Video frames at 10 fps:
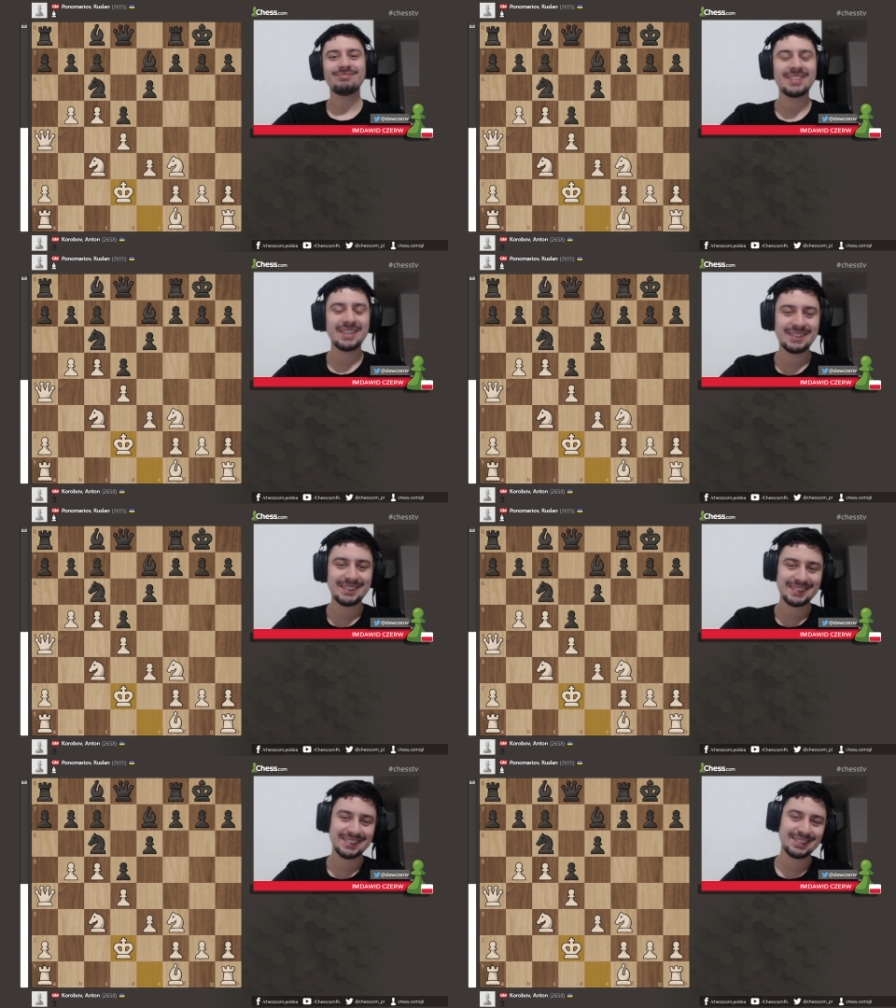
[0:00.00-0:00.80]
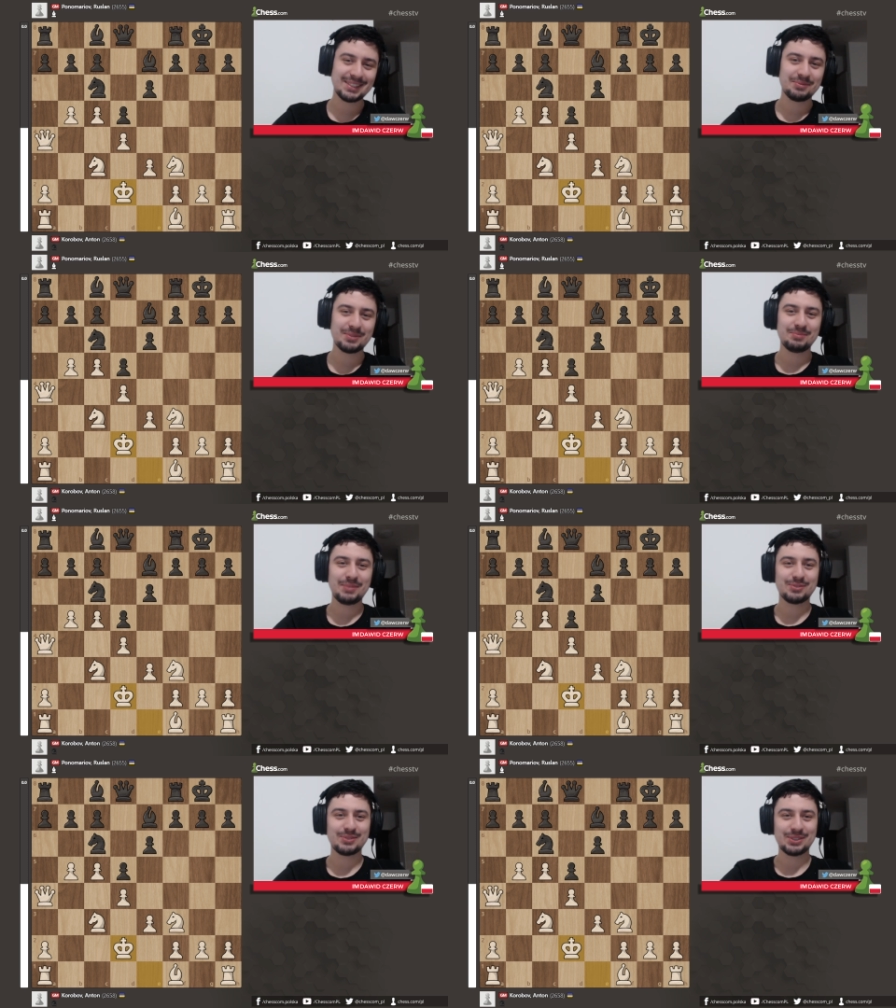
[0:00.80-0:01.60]
E, I tam
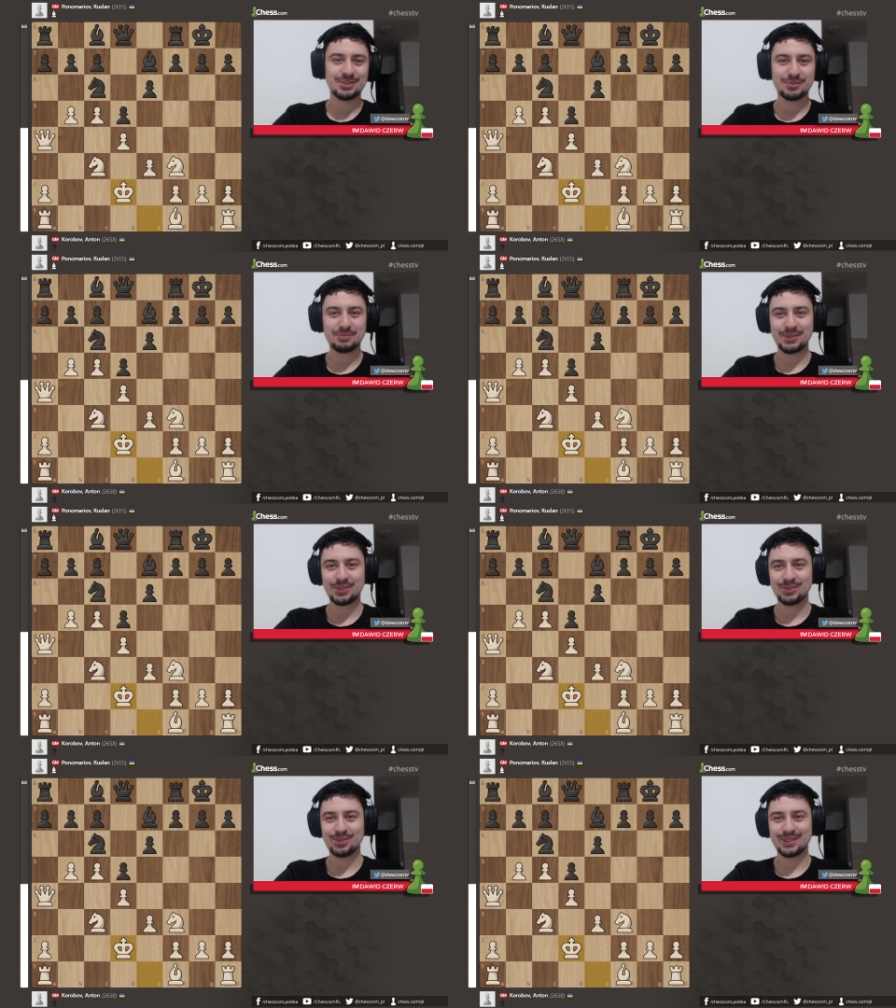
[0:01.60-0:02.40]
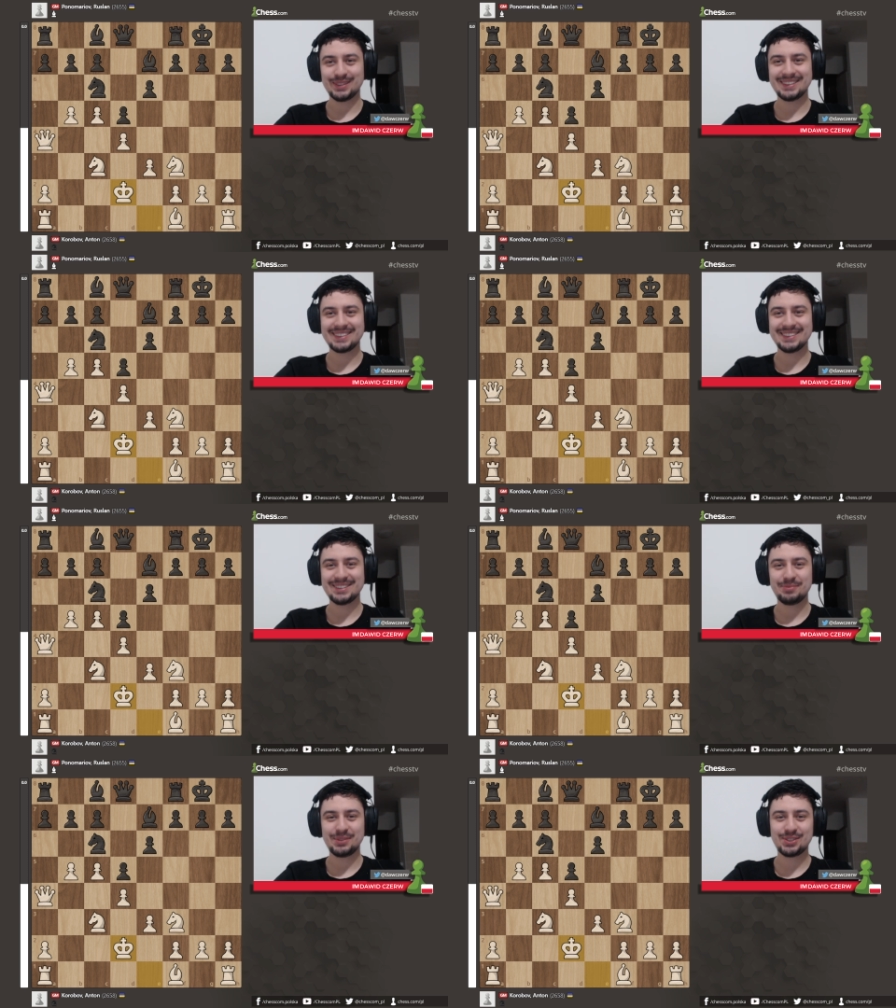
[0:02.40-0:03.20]
miał właśnie w opisie, że
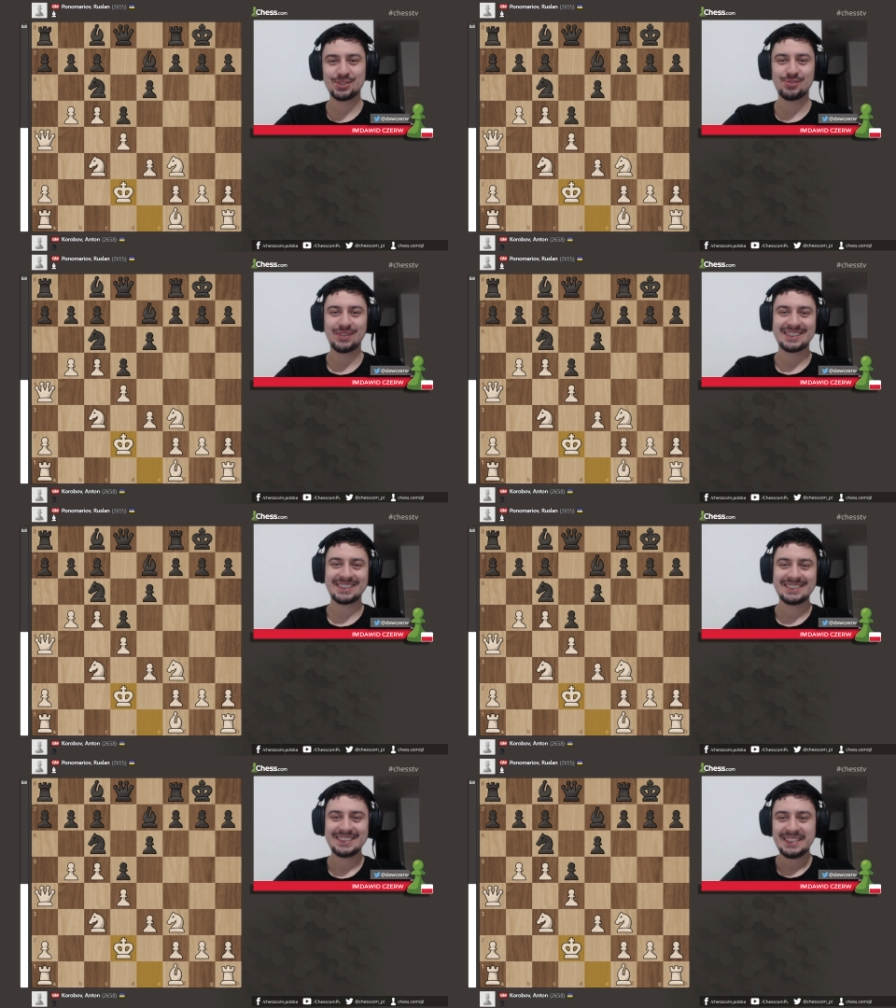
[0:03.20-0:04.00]
e, mistrz świata.